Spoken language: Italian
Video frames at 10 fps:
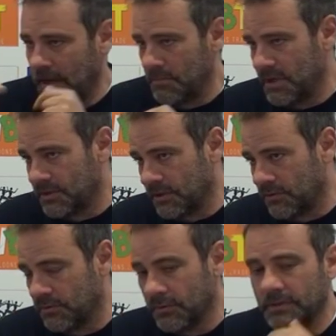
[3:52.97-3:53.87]
cambi la
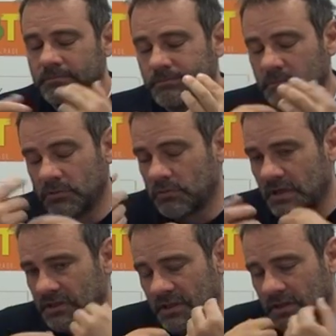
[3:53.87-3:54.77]
seconda, è
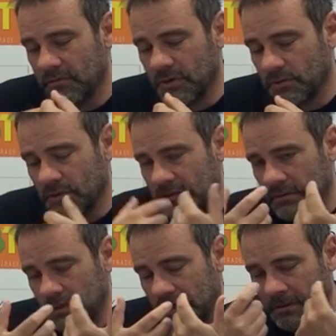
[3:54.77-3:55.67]
tutta una serie di
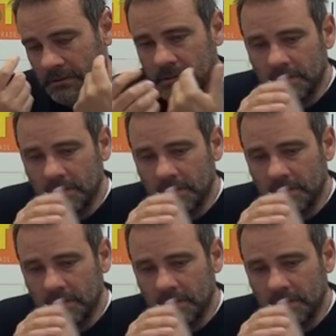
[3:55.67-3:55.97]
valutazioni che